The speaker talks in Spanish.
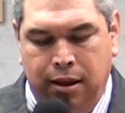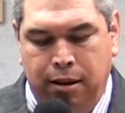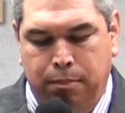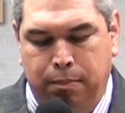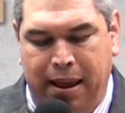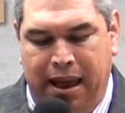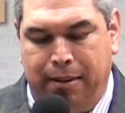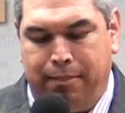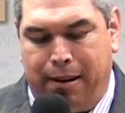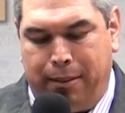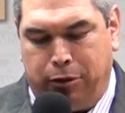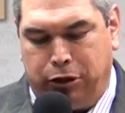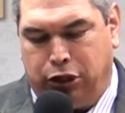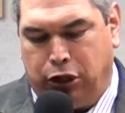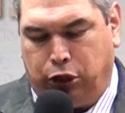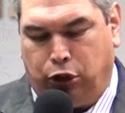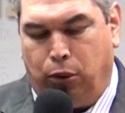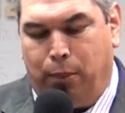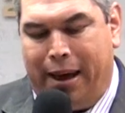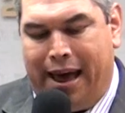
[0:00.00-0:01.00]
Bien, vamos a
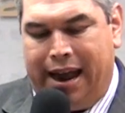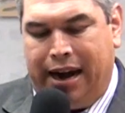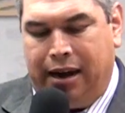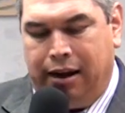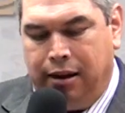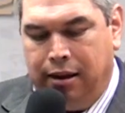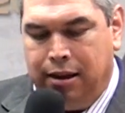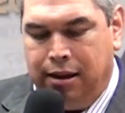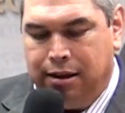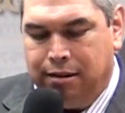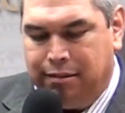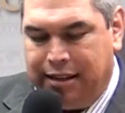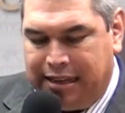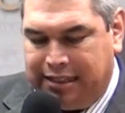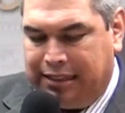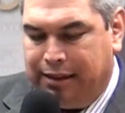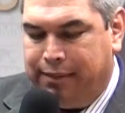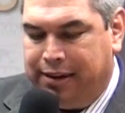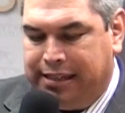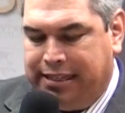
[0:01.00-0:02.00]
tomar de
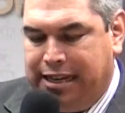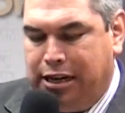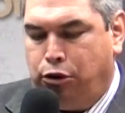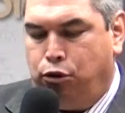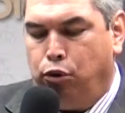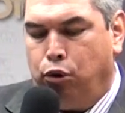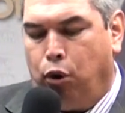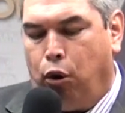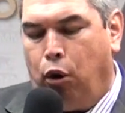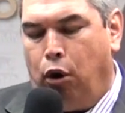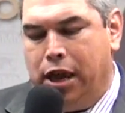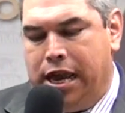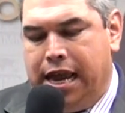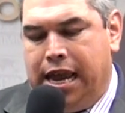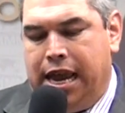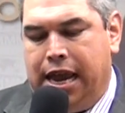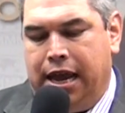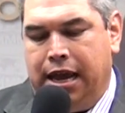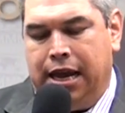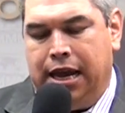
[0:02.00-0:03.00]
este versículo hoy,
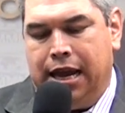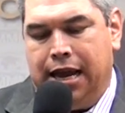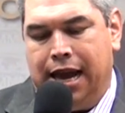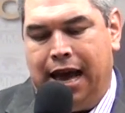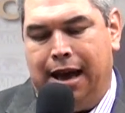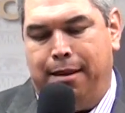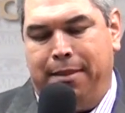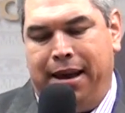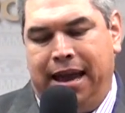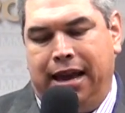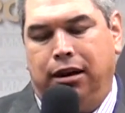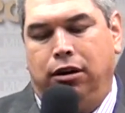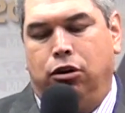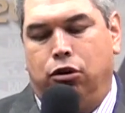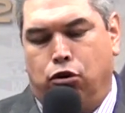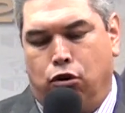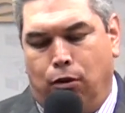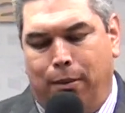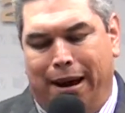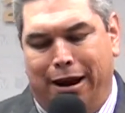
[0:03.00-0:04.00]
amén,
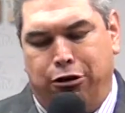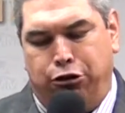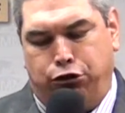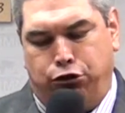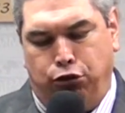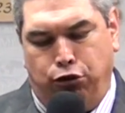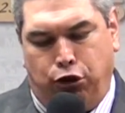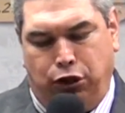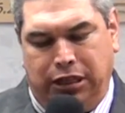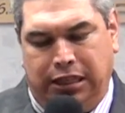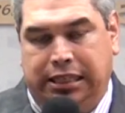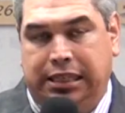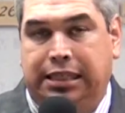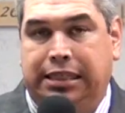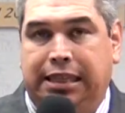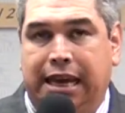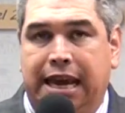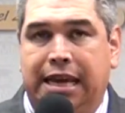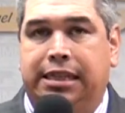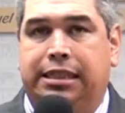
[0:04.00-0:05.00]
Romanos
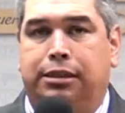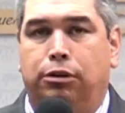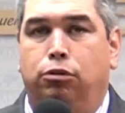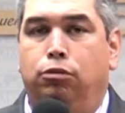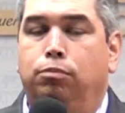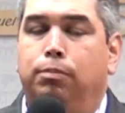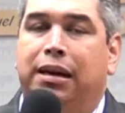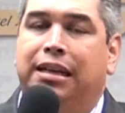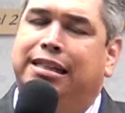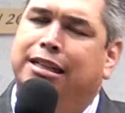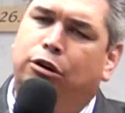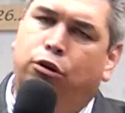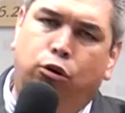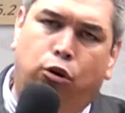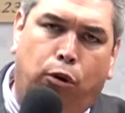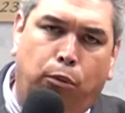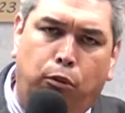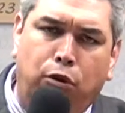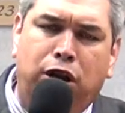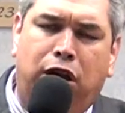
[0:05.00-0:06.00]
1.16, un
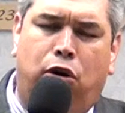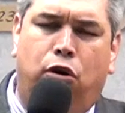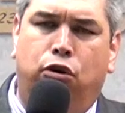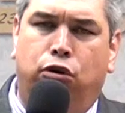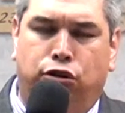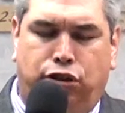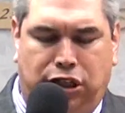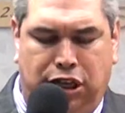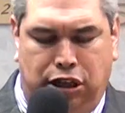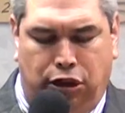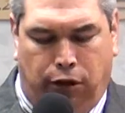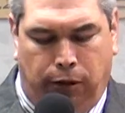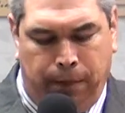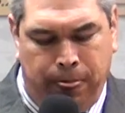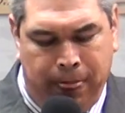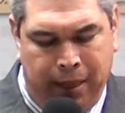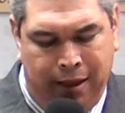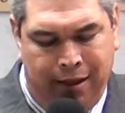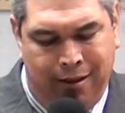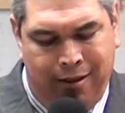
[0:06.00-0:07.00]
versículo muy conocido,
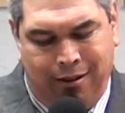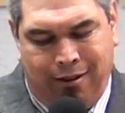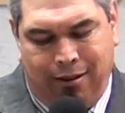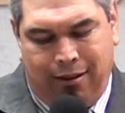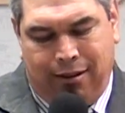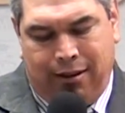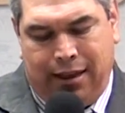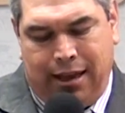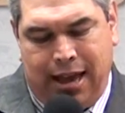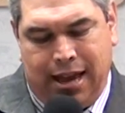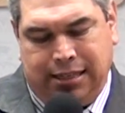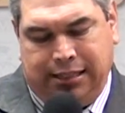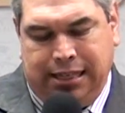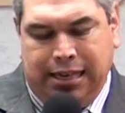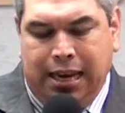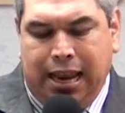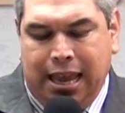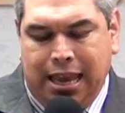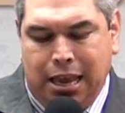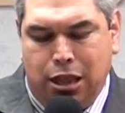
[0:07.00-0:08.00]
que así
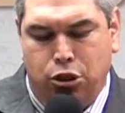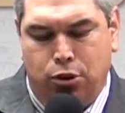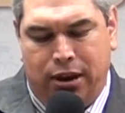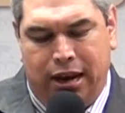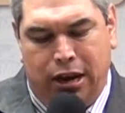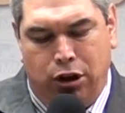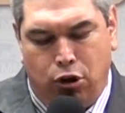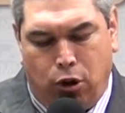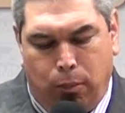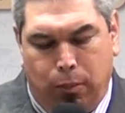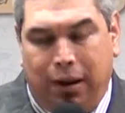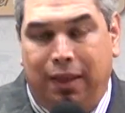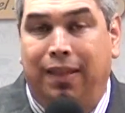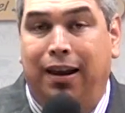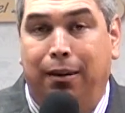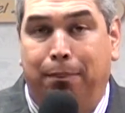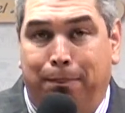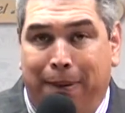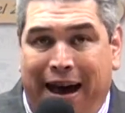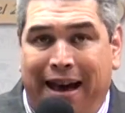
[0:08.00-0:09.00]
leyendo en el nombre
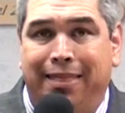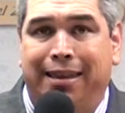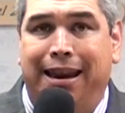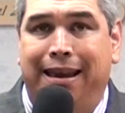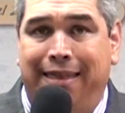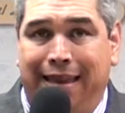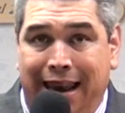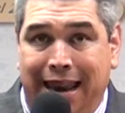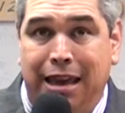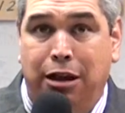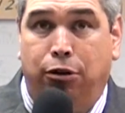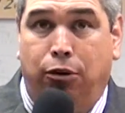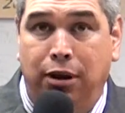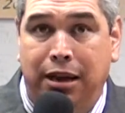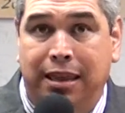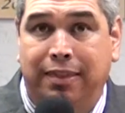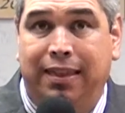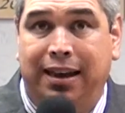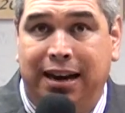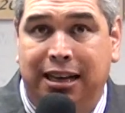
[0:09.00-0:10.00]
del Padre, del Hijo
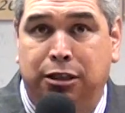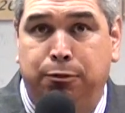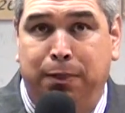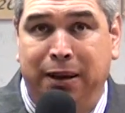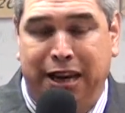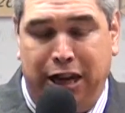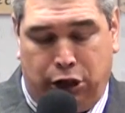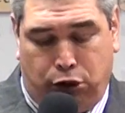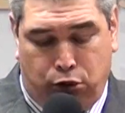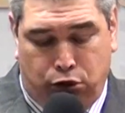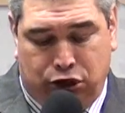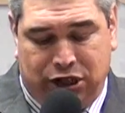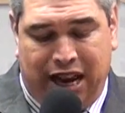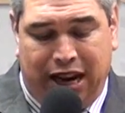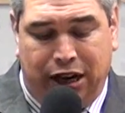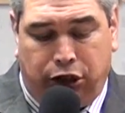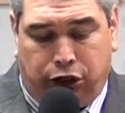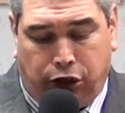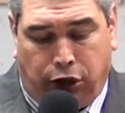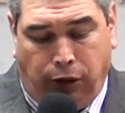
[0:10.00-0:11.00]
y del Espíritu
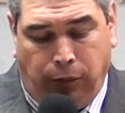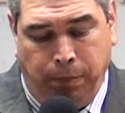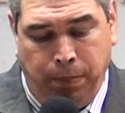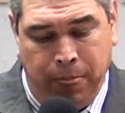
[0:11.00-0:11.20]
Santo,